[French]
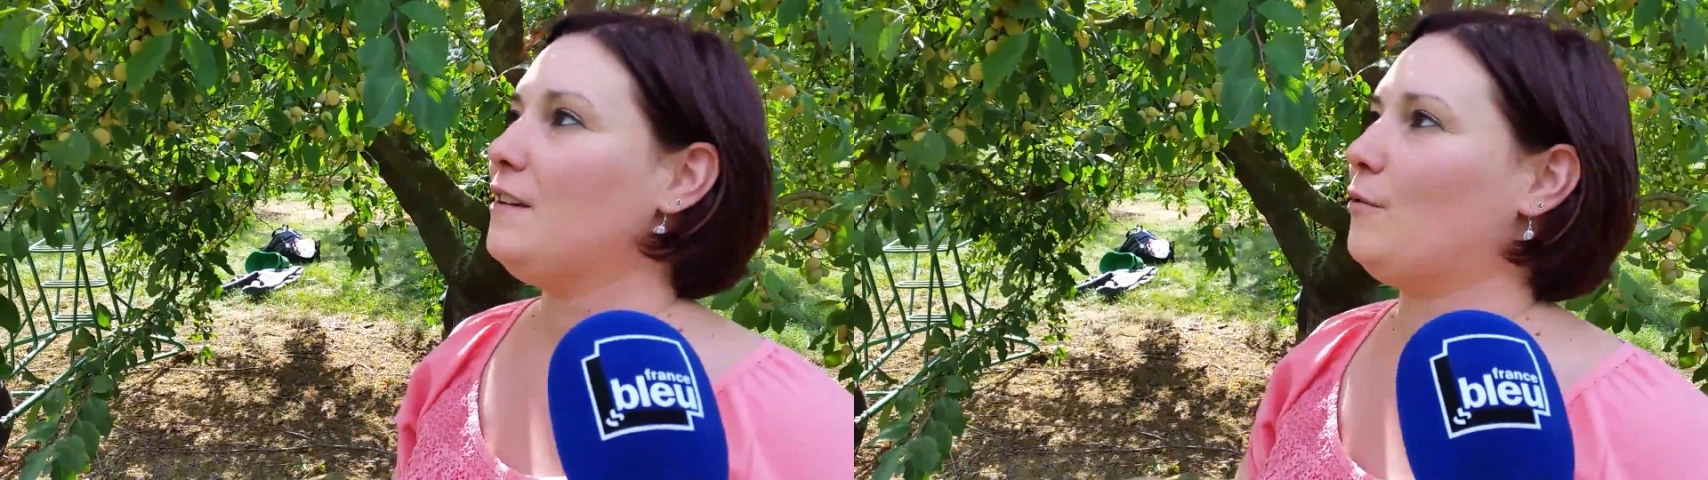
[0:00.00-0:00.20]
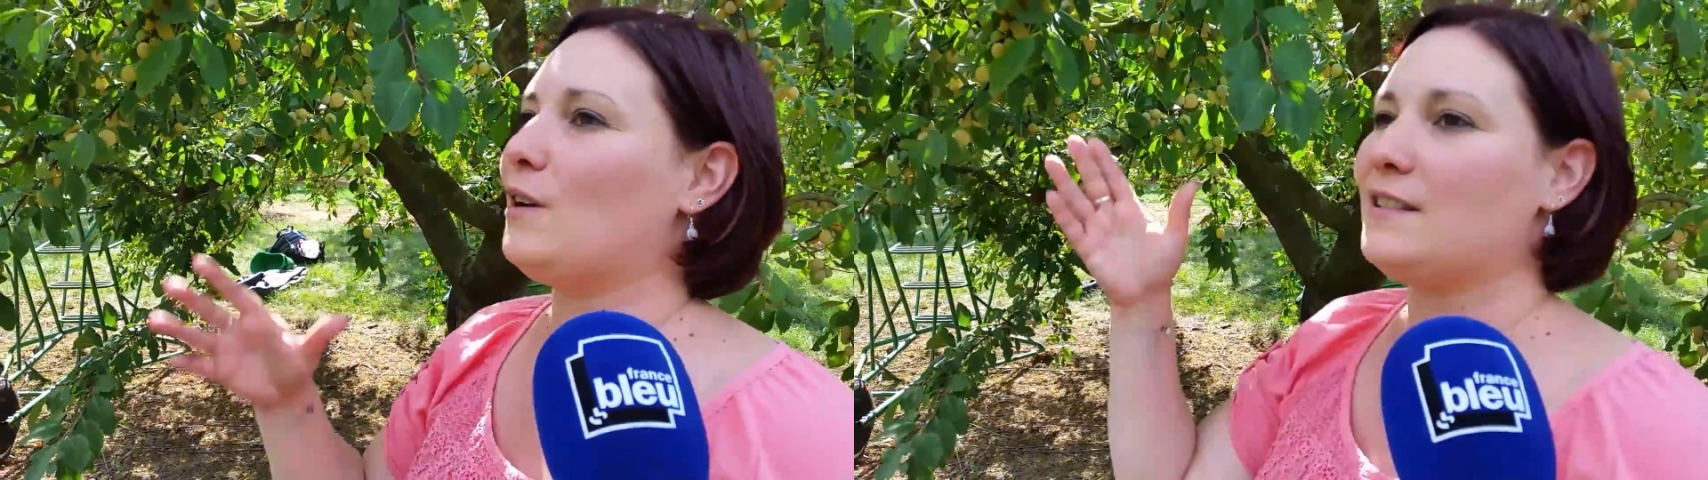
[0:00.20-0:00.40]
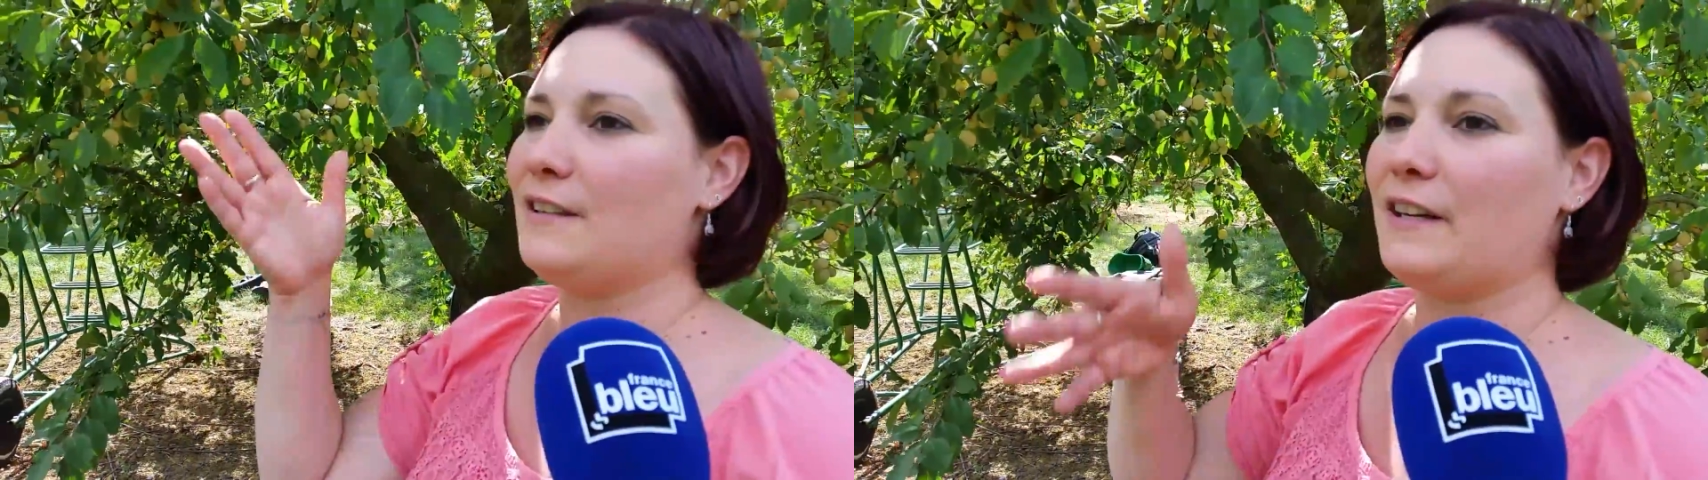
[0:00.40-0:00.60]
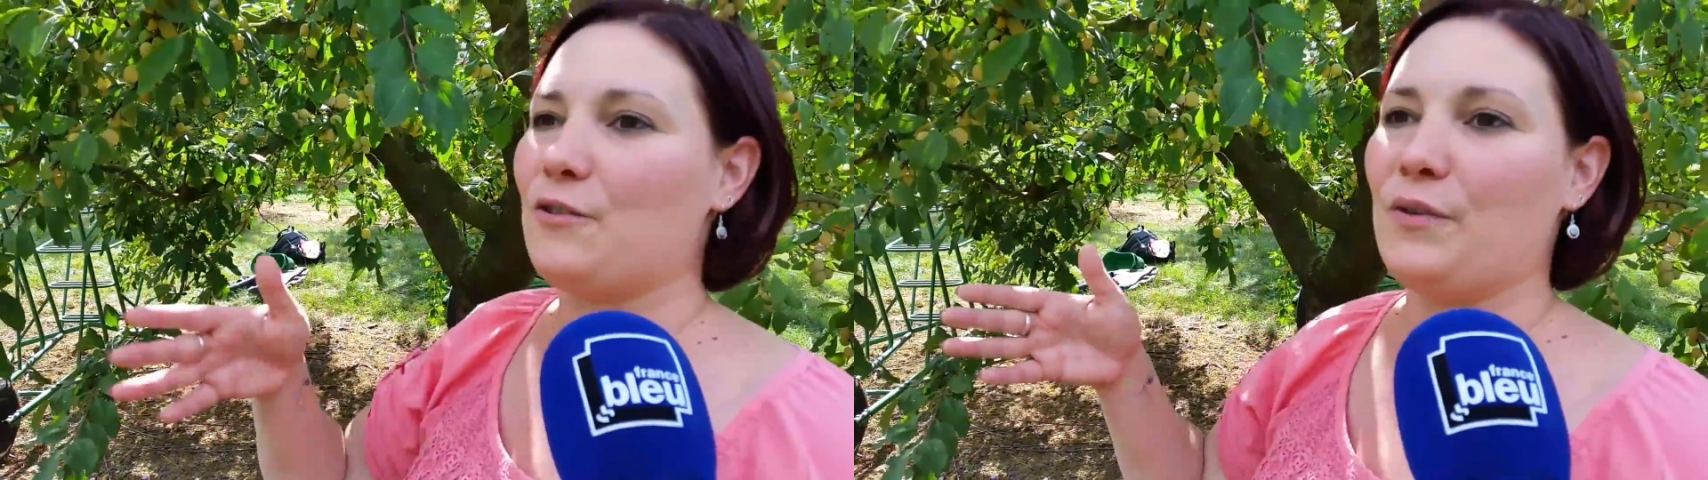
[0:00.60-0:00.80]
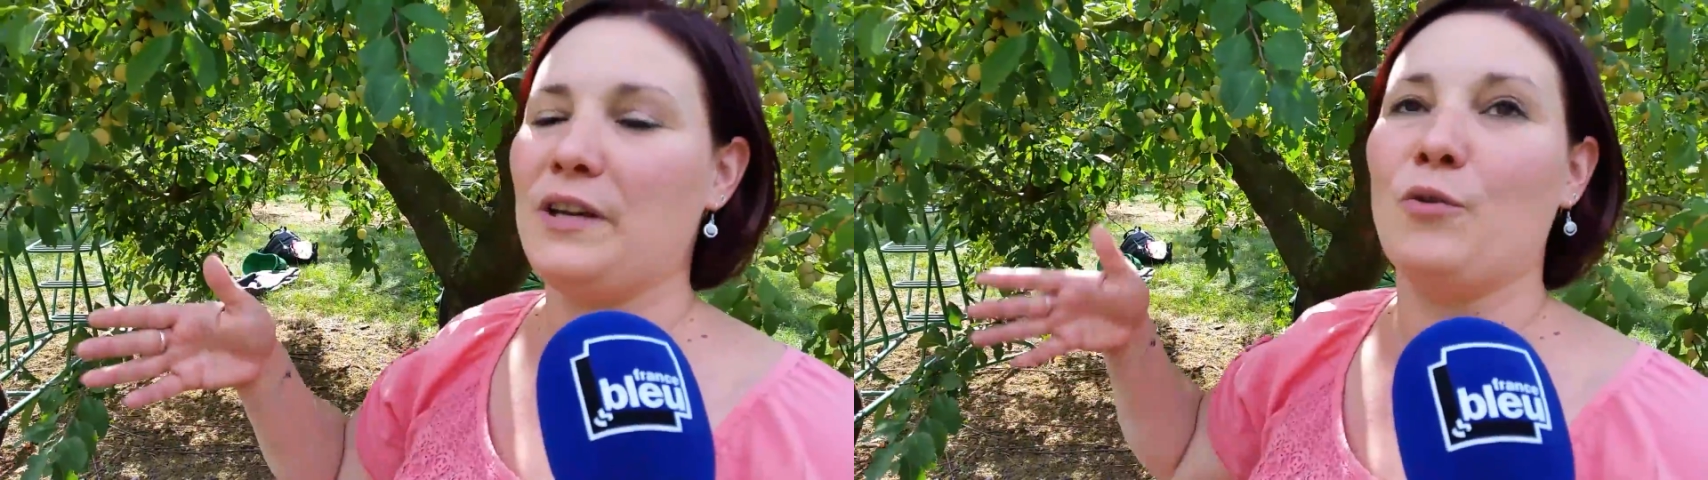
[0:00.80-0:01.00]
Donc là, c'est vrai
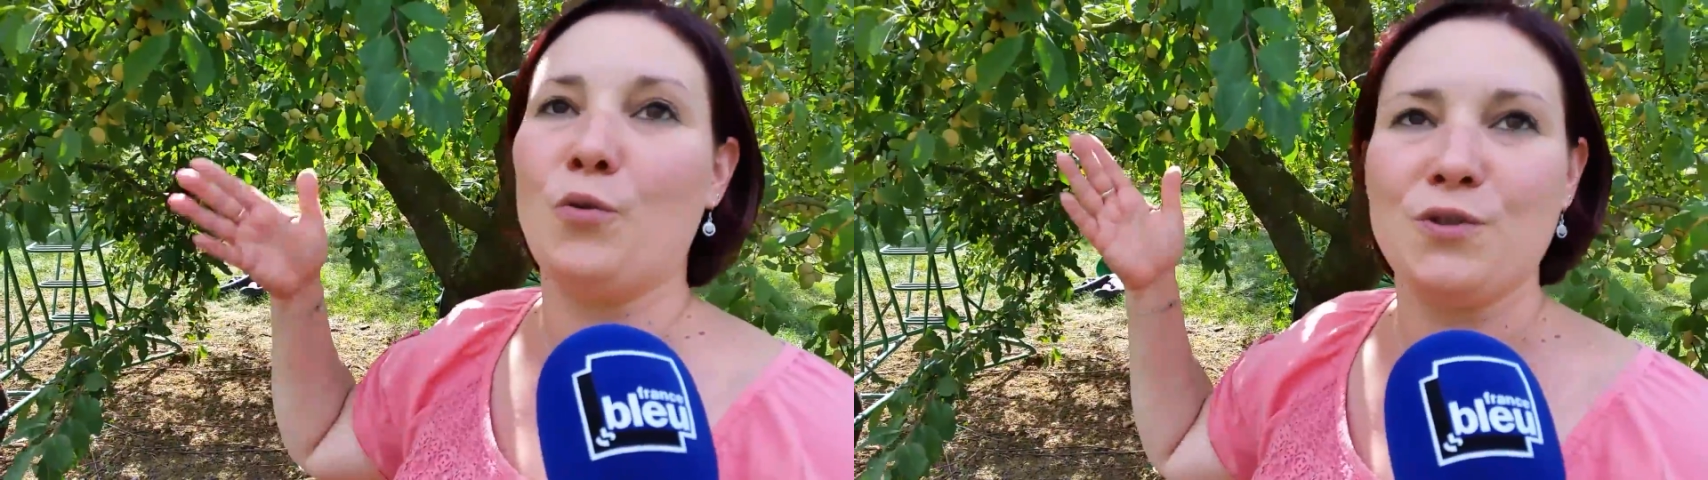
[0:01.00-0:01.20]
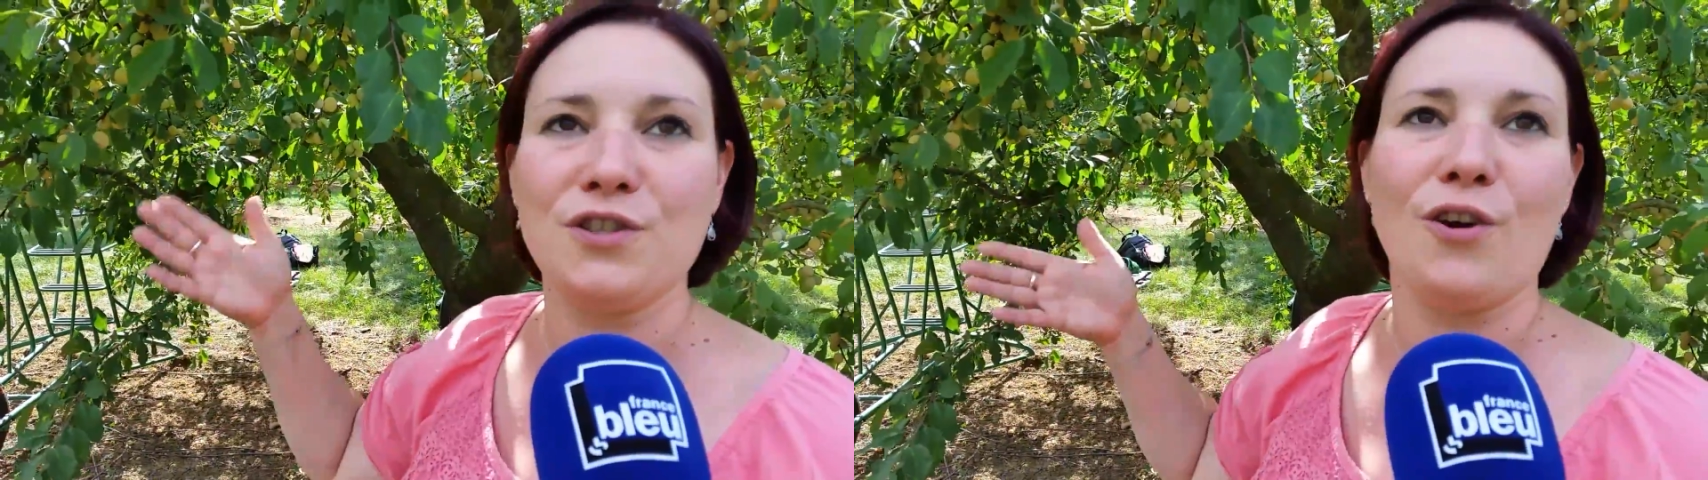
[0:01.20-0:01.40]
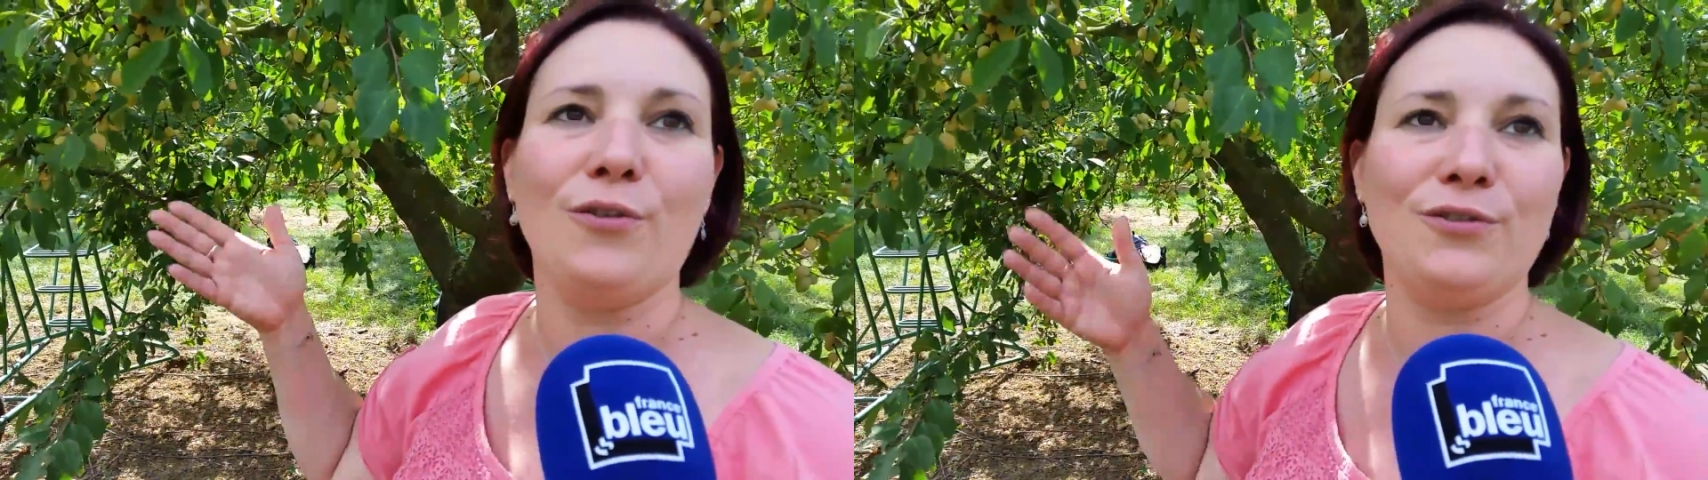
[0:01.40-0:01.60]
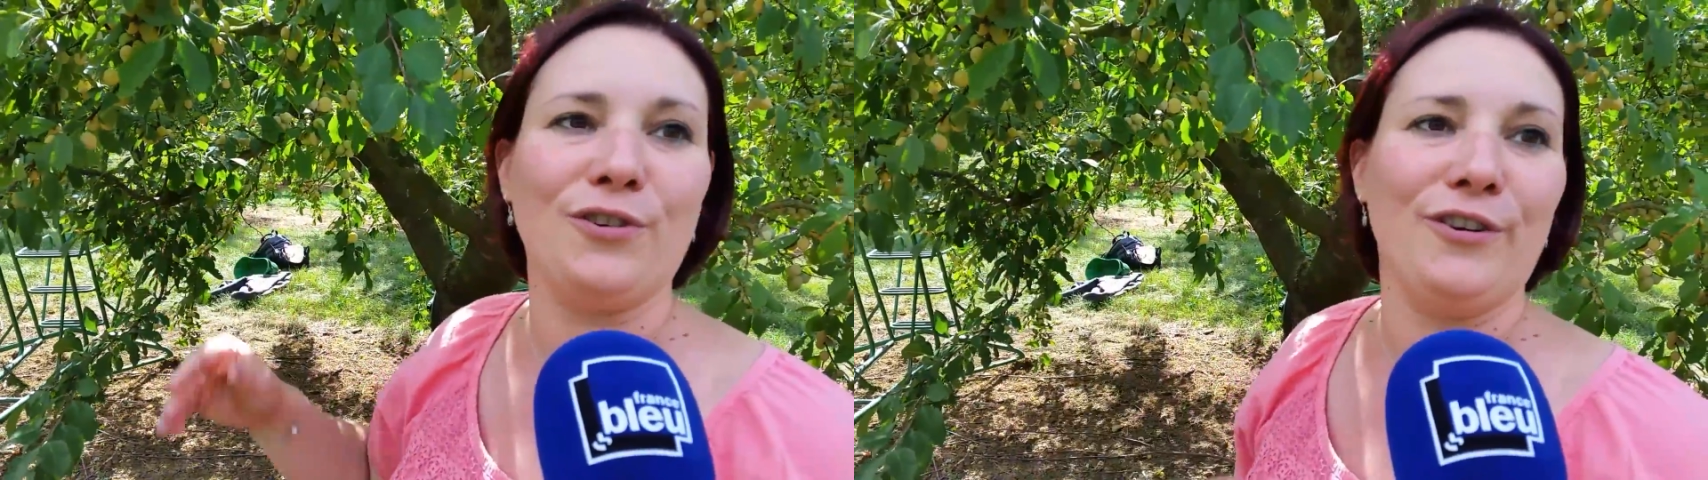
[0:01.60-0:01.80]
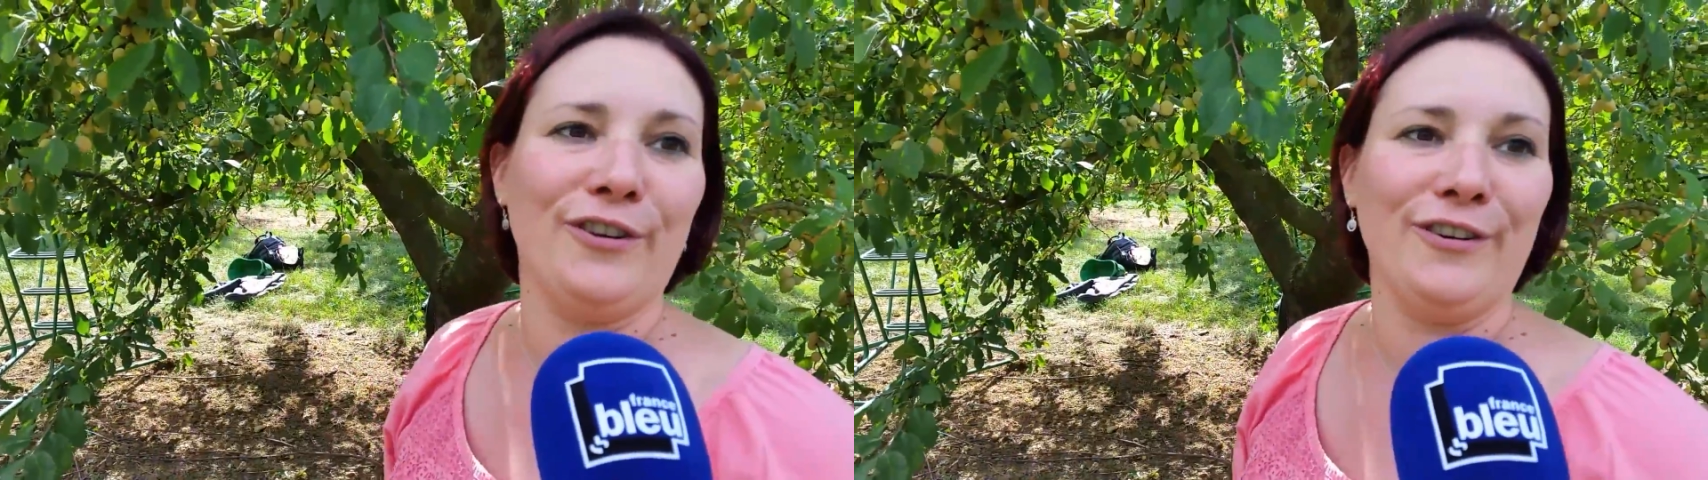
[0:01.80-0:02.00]
qu'on est au
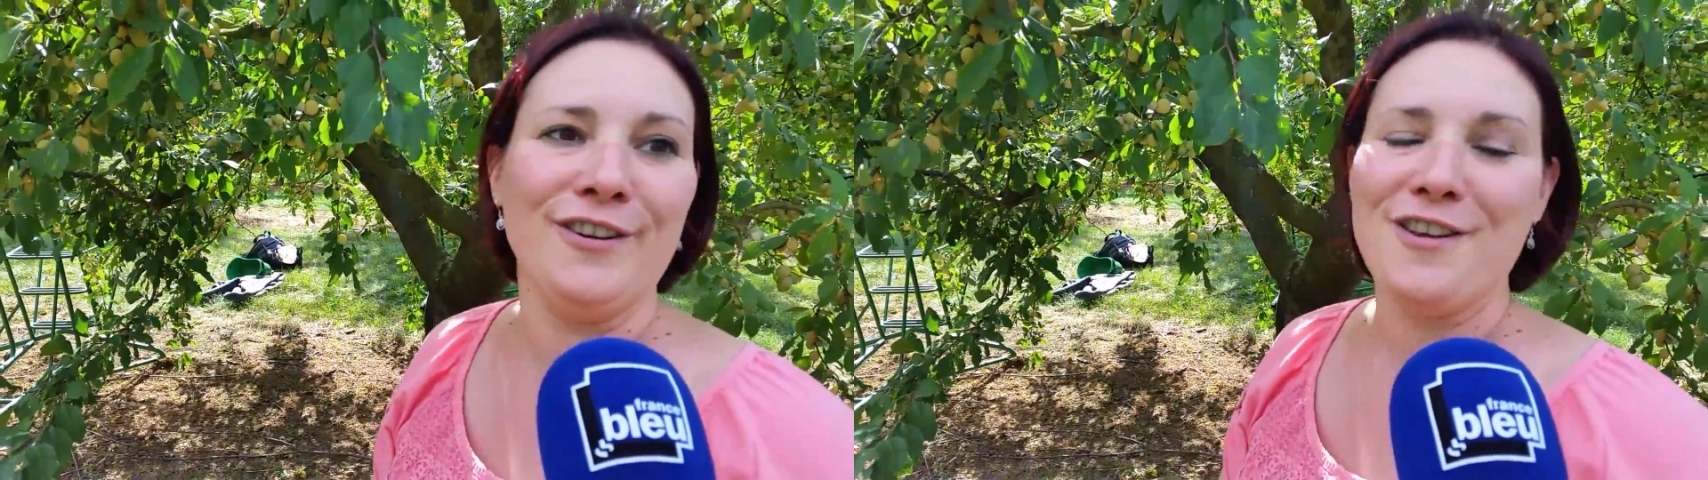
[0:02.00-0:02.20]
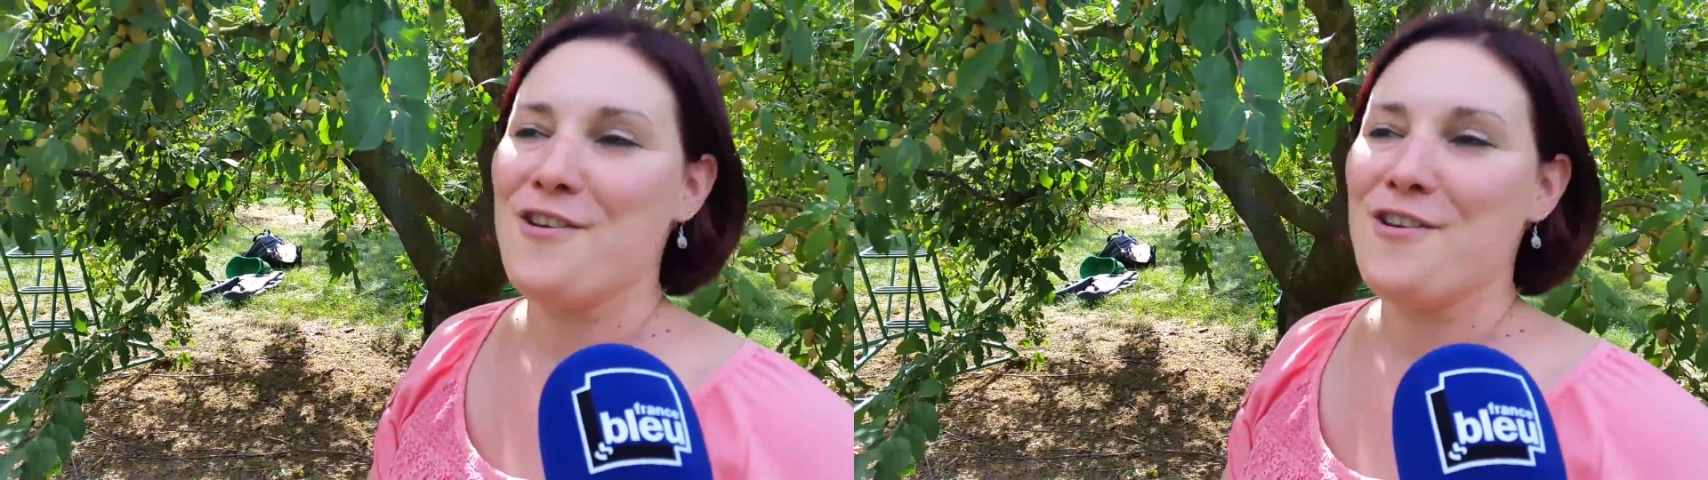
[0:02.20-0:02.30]
centre, euh,